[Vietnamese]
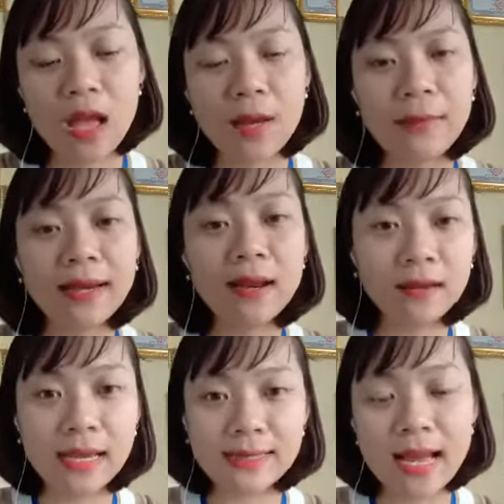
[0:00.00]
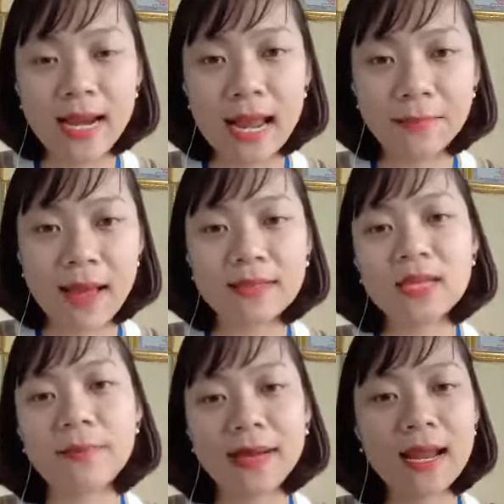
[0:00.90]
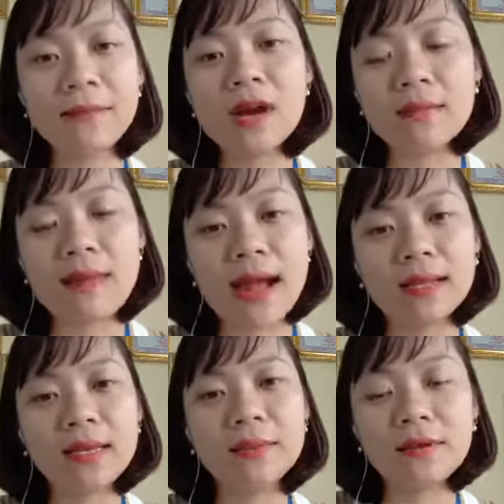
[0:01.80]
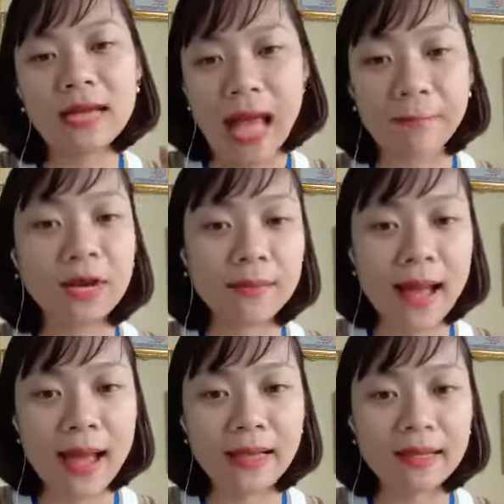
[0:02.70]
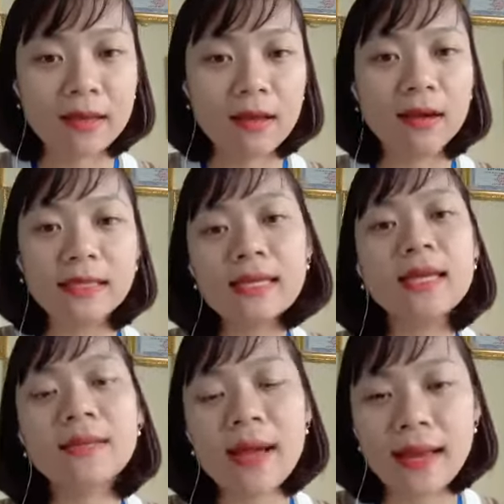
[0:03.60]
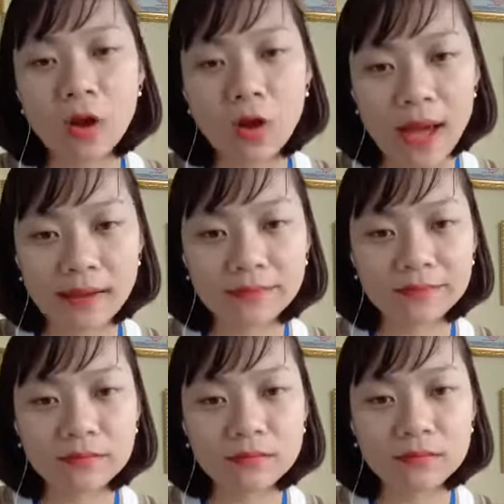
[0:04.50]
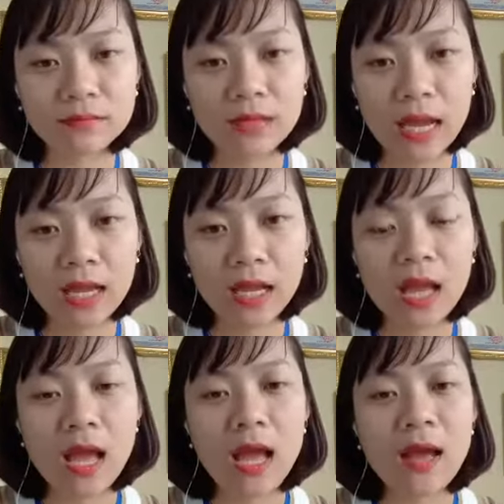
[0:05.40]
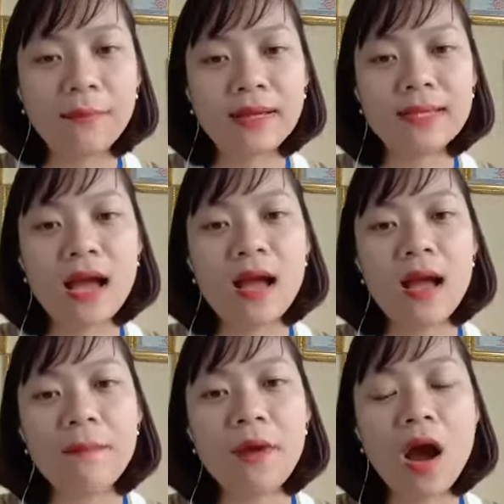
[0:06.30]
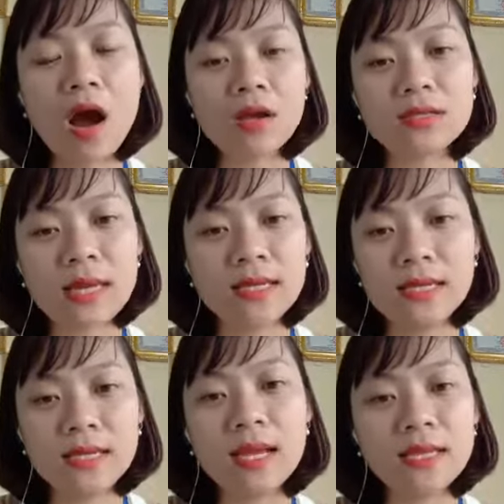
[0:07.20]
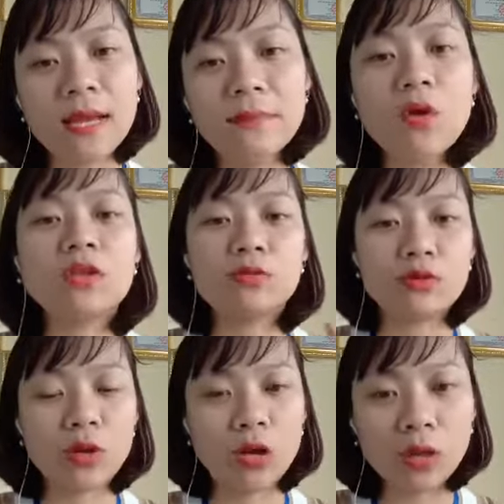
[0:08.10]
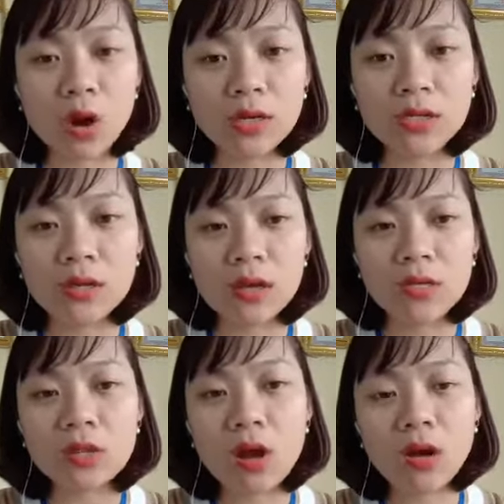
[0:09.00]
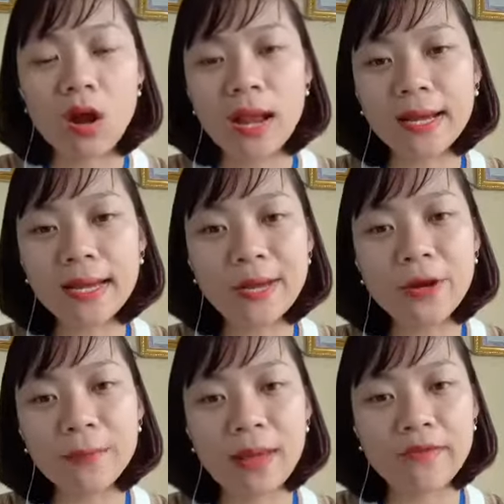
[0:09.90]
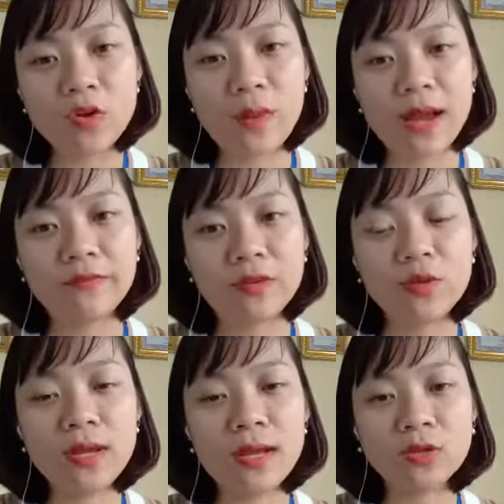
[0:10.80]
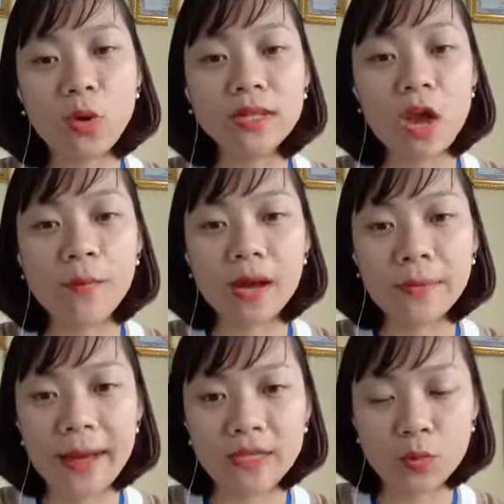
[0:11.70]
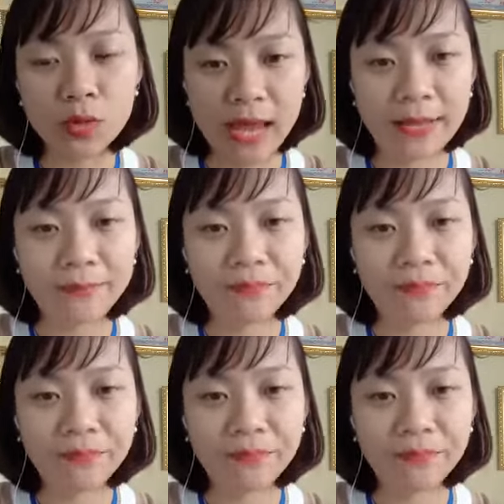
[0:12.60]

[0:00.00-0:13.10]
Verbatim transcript: Bạn đừng nghĩ rằng là bạn đăng 10 bài thì cả 10 bài người ta nhìn thấy bài đăng của bạn. Đấy. Mà họ sẽ chỉ nhìn thấy một trong số đó thôi. Do đó là cái lưu lượng bài viết của bạn phải xuất hiện tối thiểu 10 bài trong một ngày.